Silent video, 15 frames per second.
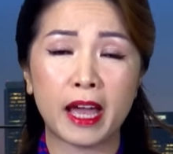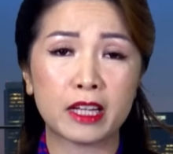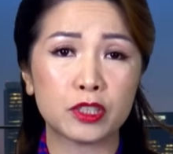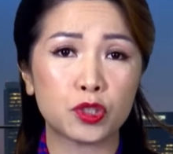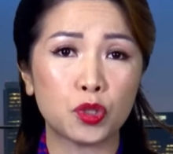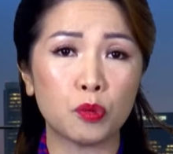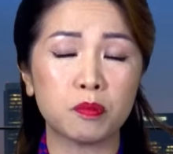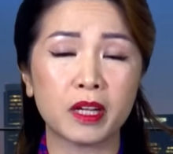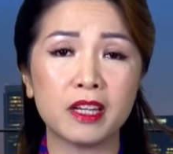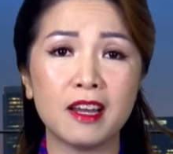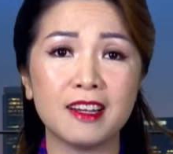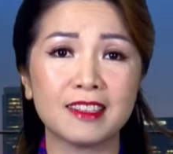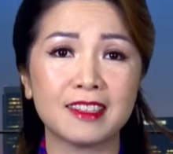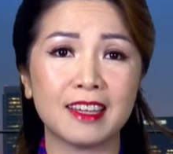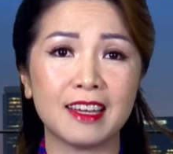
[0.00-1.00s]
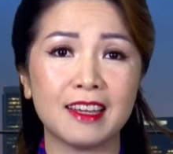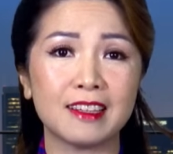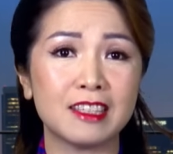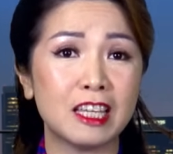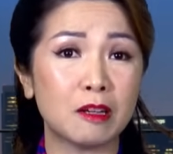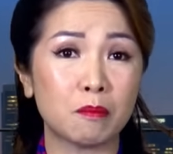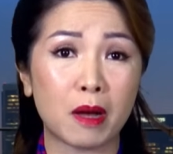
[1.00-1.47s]
hàng chục cái đơn
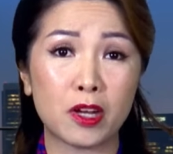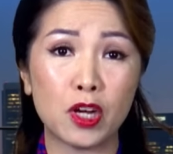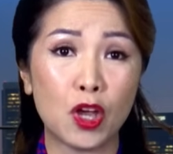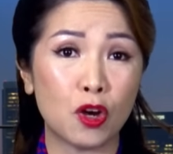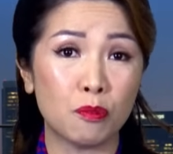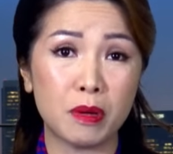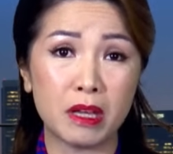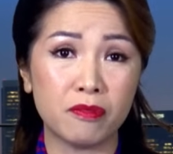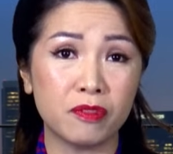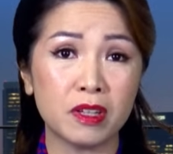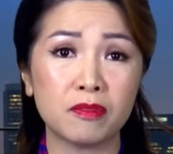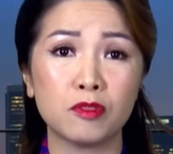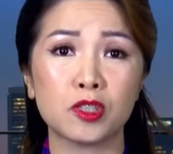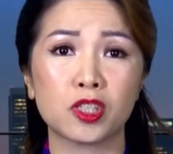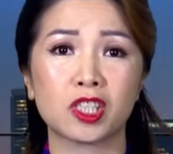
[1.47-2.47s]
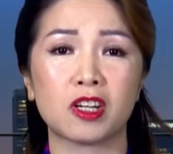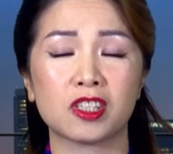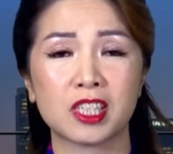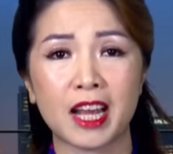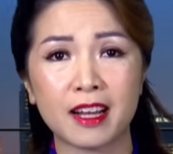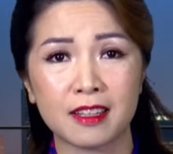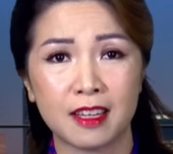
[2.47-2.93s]
kiện nhưng mà đều bị vứt vô sọt
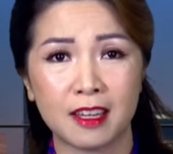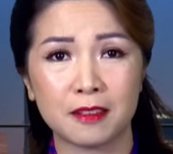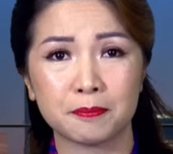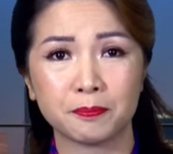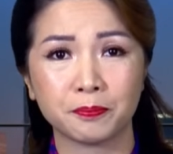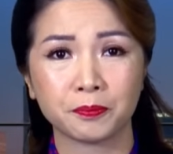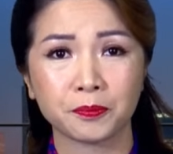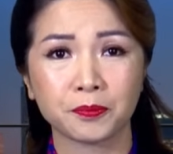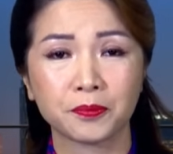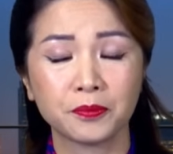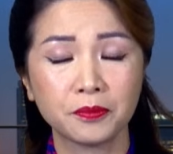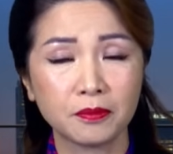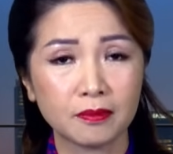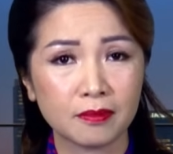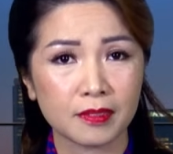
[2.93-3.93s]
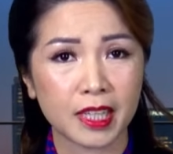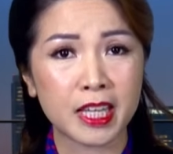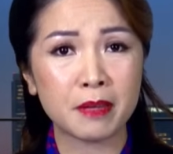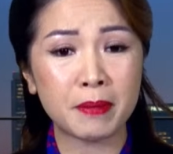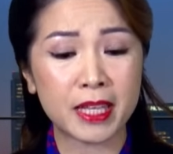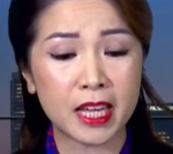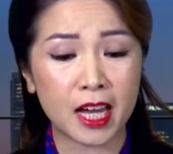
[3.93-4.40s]
rác hết
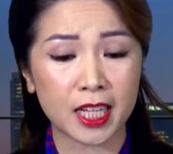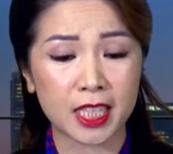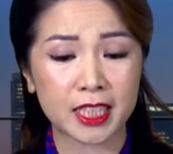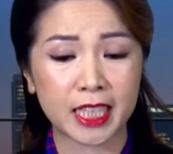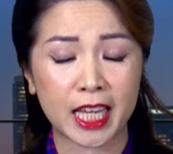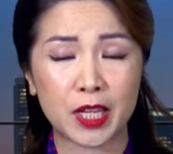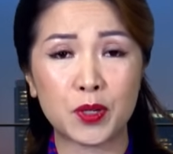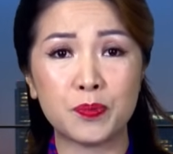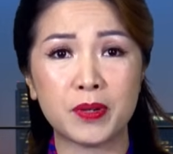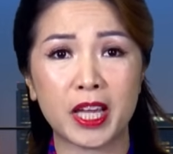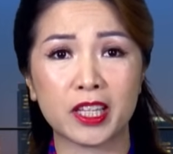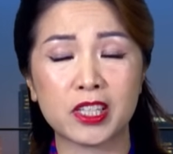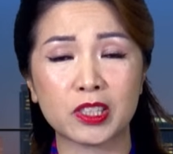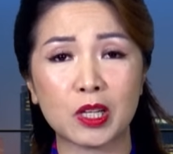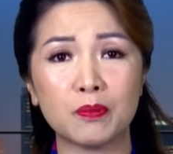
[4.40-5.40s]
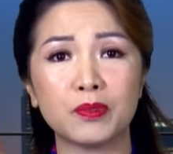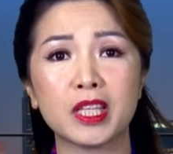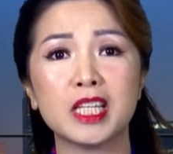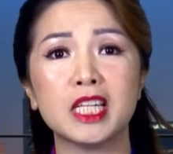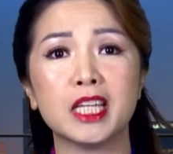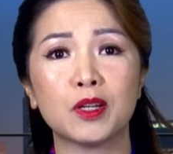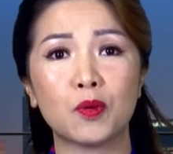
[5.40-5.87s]
thì bây giờ ngày hôm nay có thông
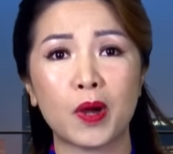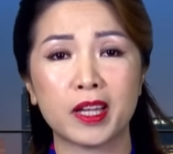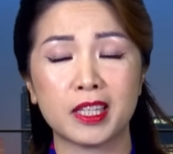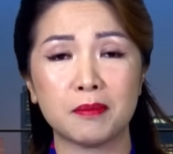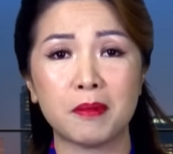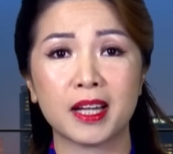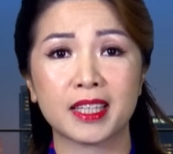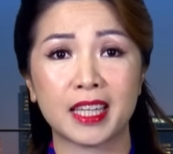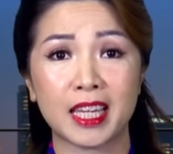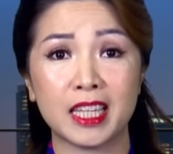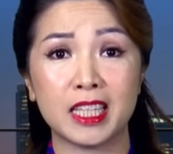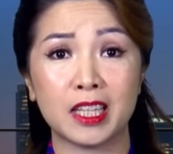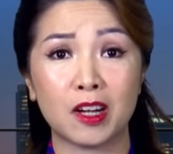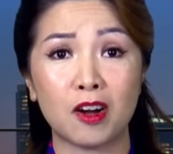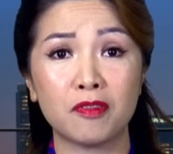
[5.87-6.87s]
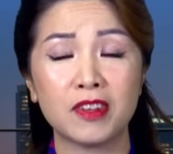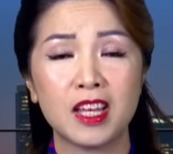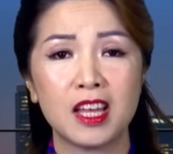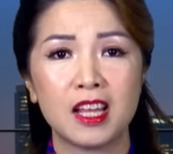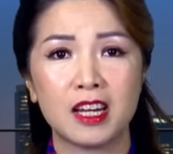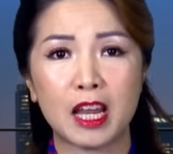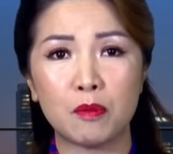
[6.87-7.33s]
tin liên quan đến bà Katie Hoff
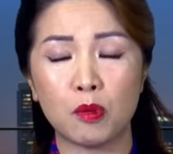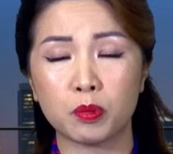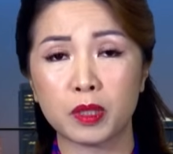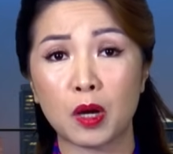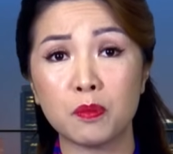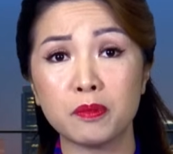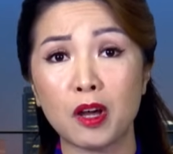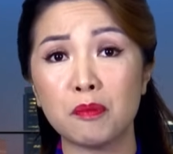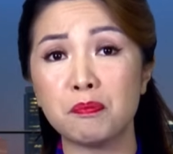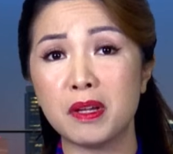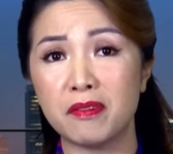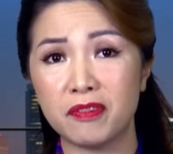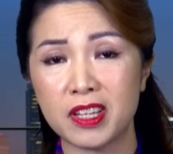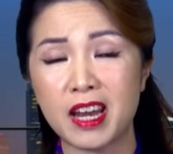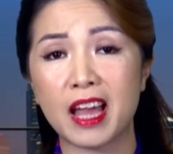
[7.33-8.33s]
là một thống đốc bên phía